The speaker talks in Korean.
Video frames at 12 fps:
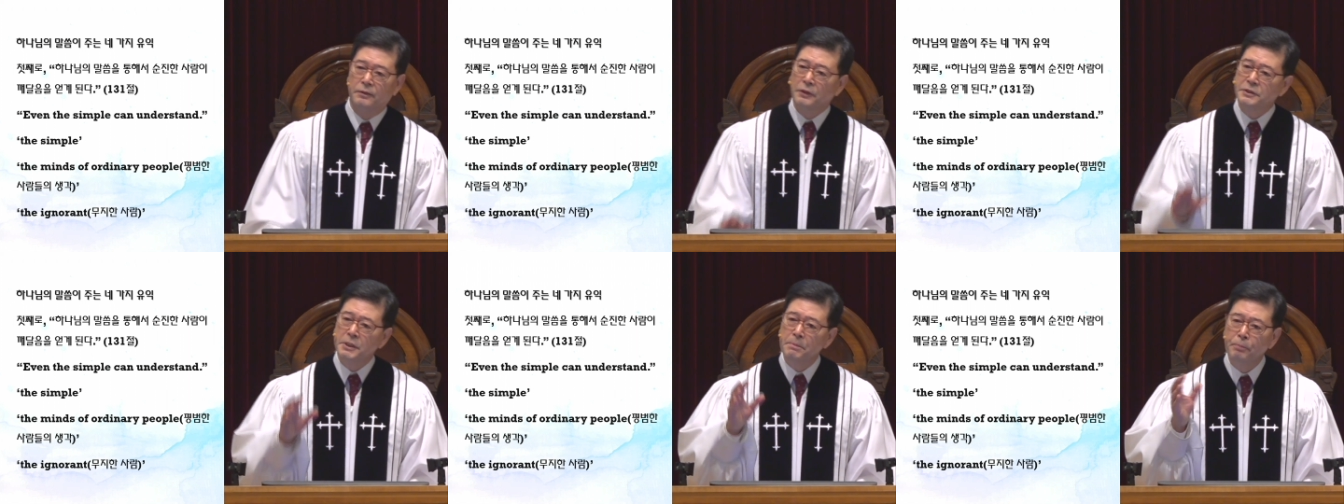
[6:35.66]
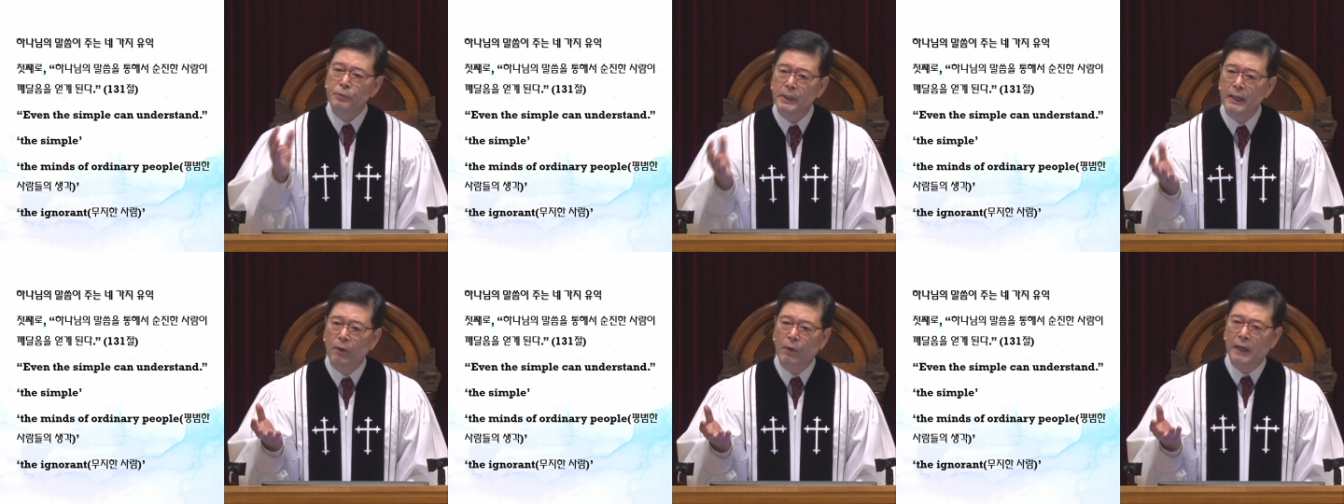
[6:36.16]
the
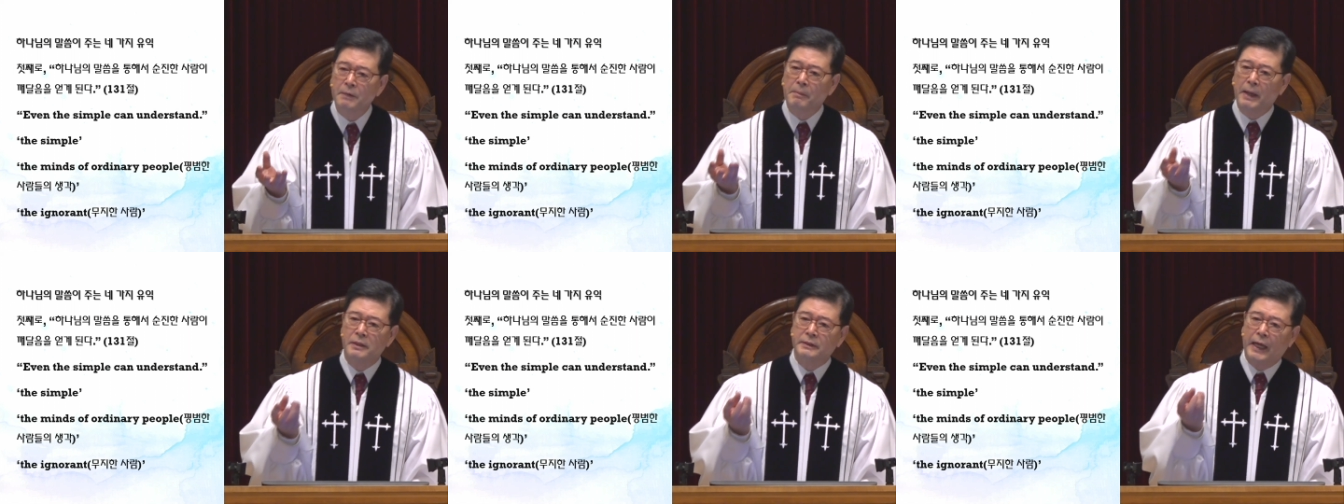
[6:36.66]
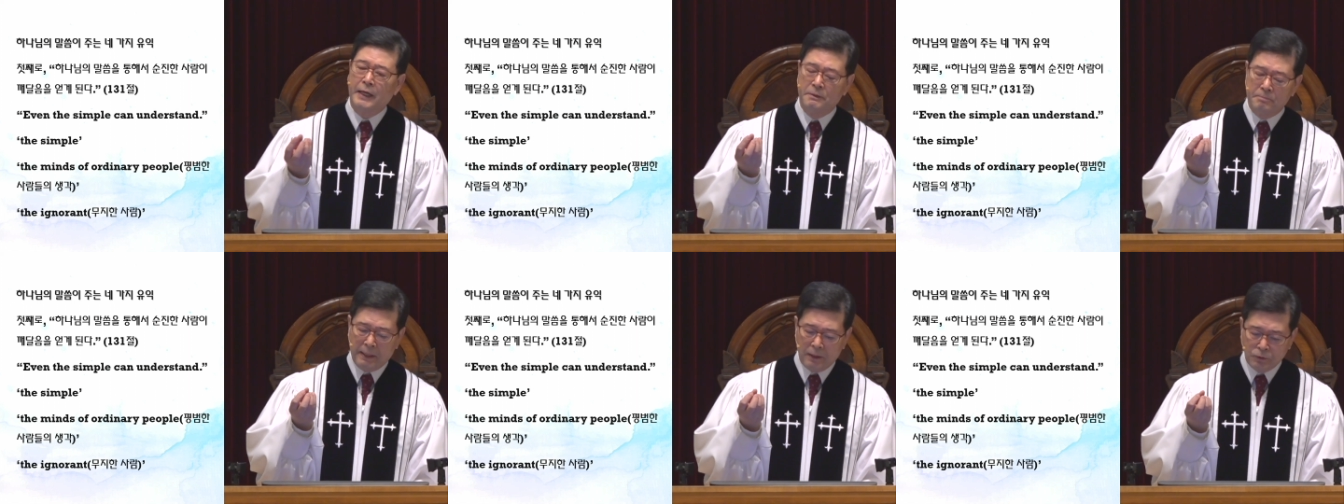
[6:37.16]
simple이라고 하는 말을
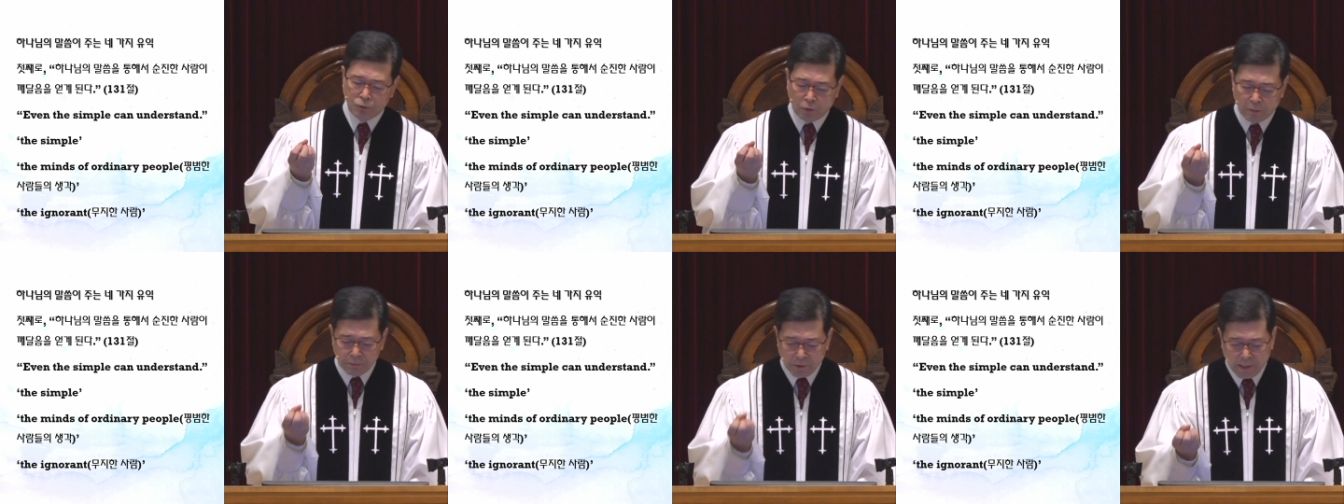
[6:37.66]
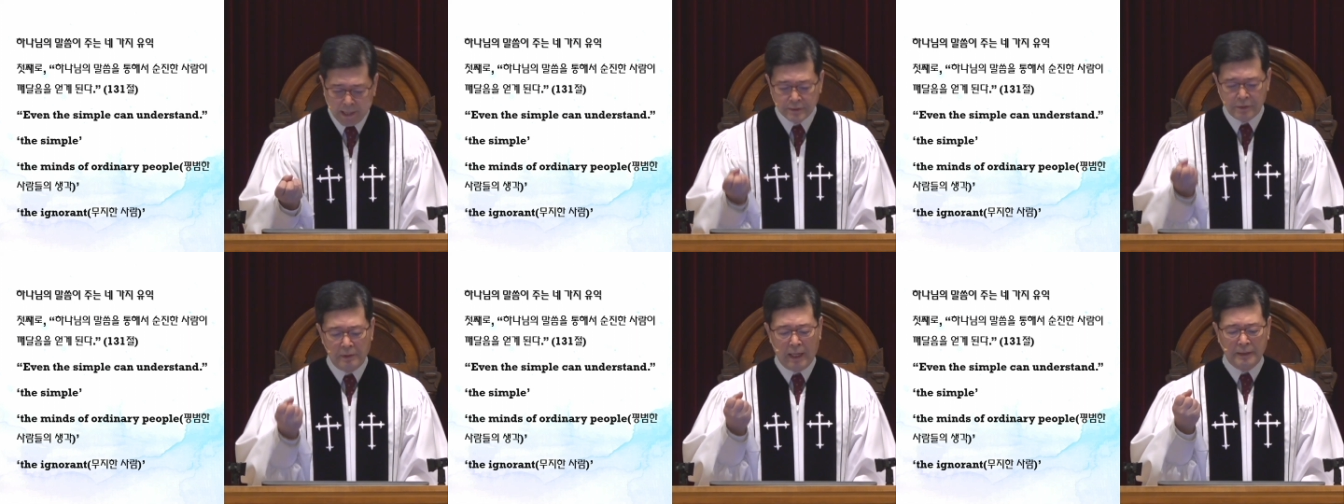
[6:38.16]
다른 말로 조금 더
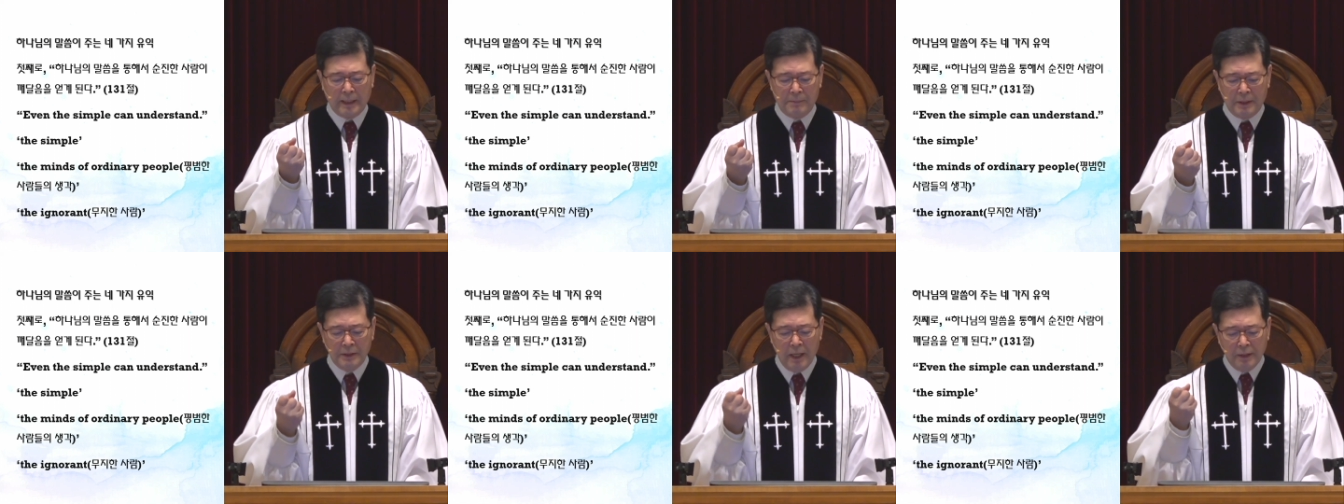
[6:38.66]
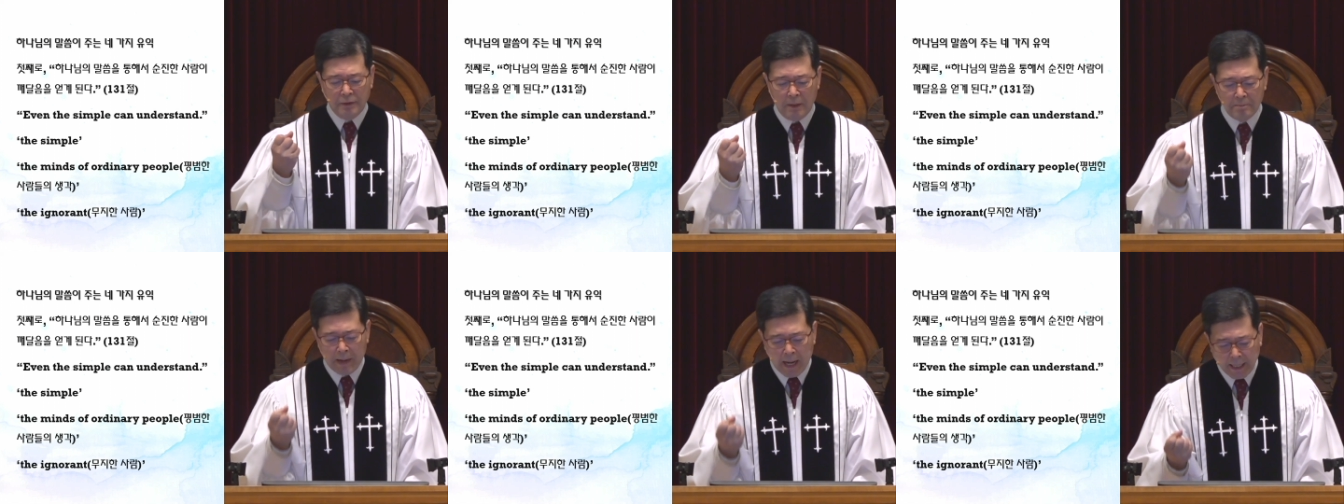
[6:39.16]
해석을 한다면
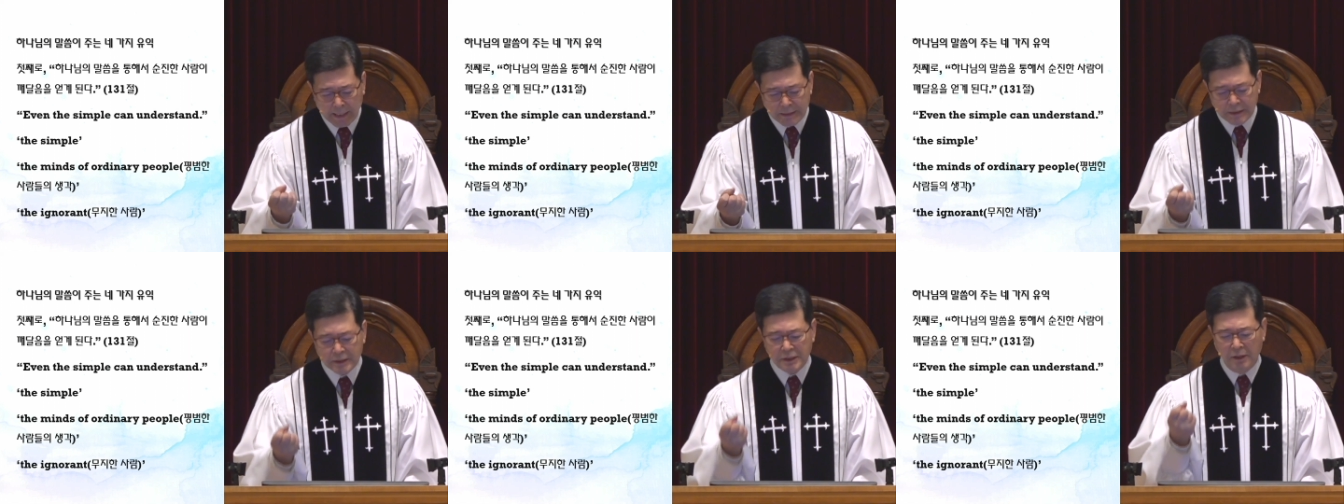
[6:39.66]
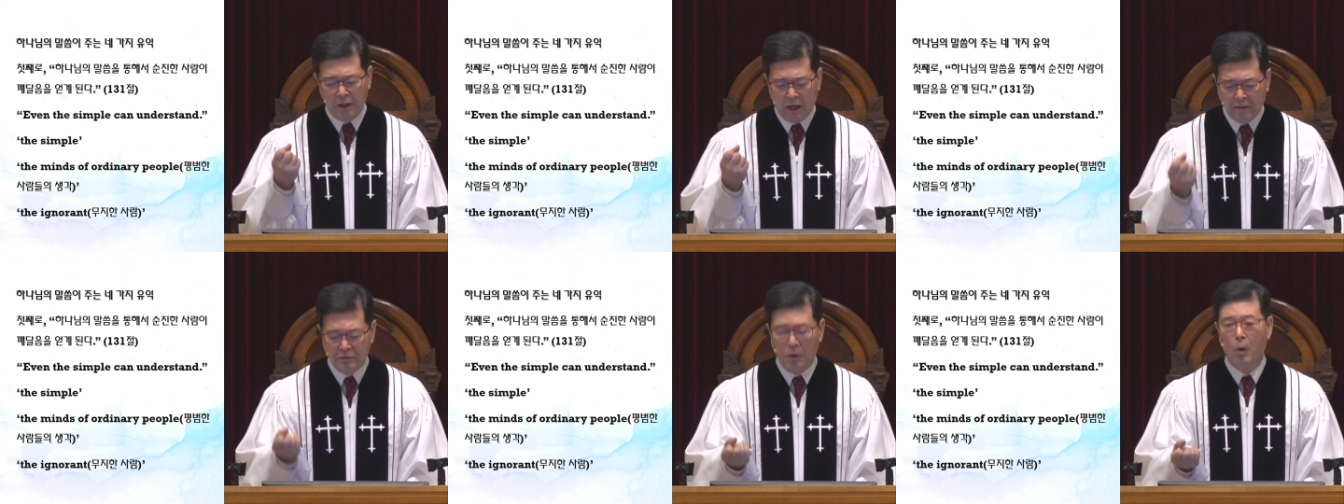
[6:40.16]
the minds
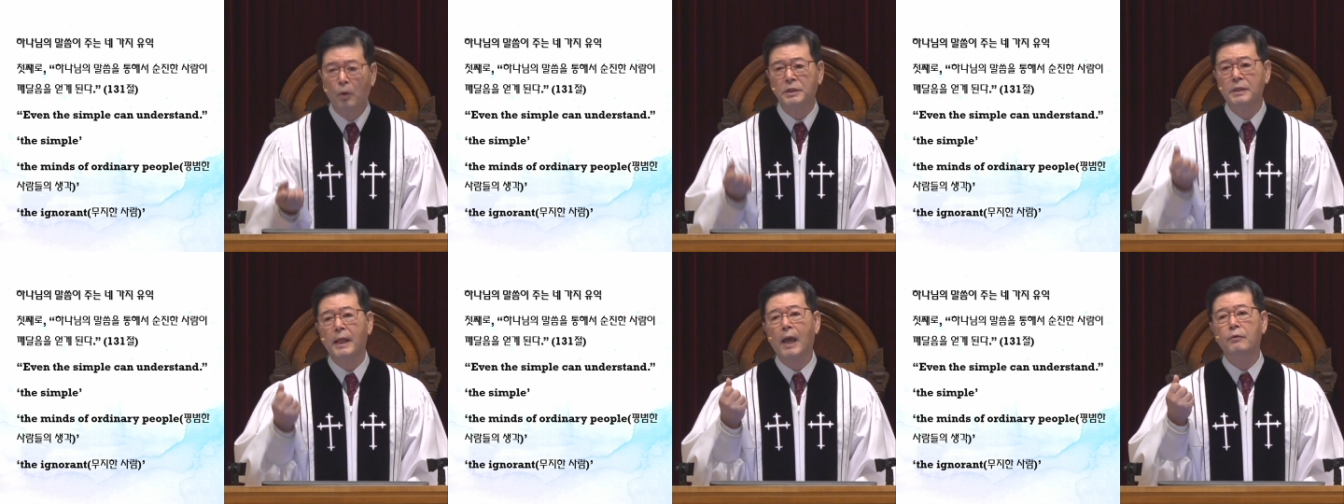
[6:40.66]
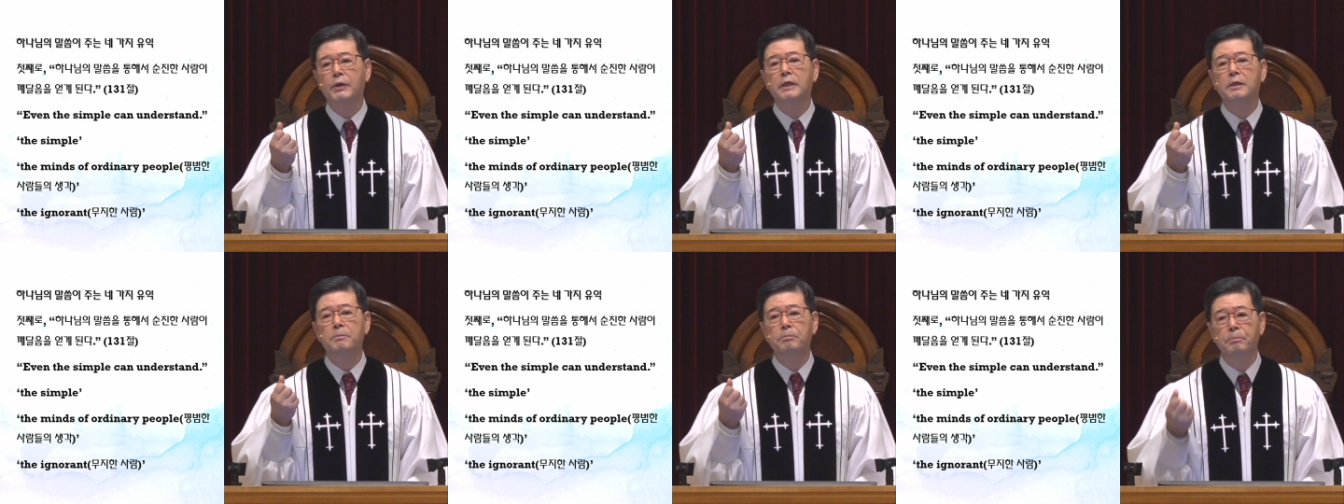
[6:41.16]
of
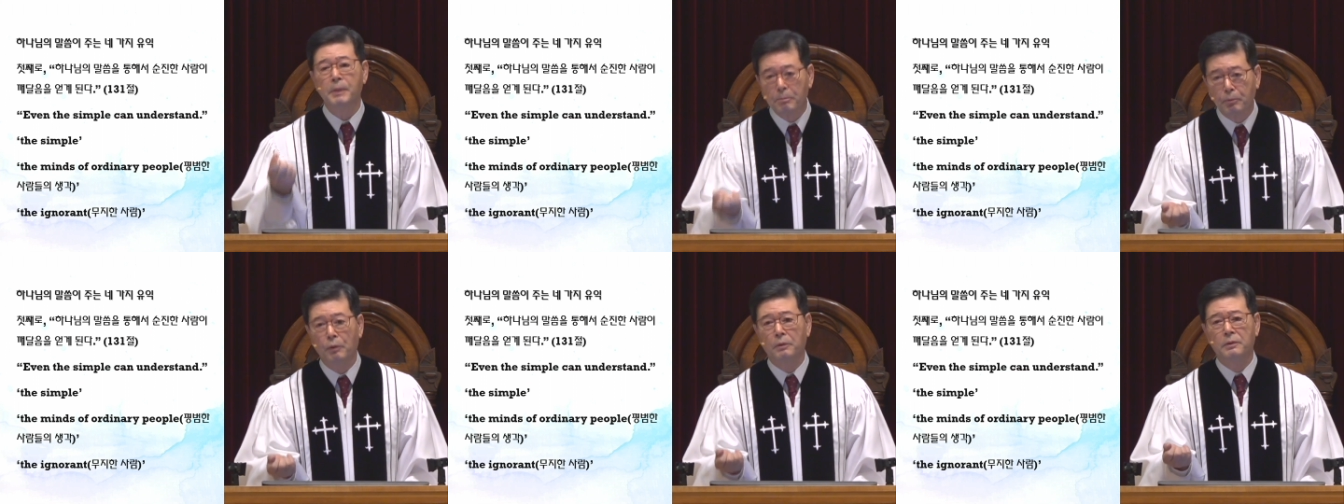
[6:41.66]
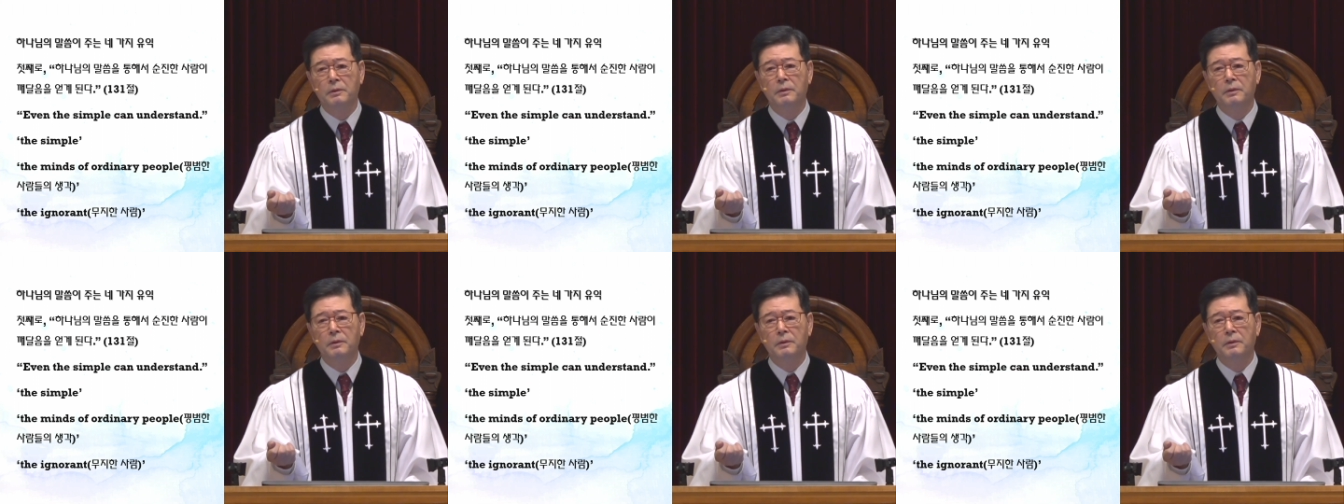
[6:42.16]
ordinary people.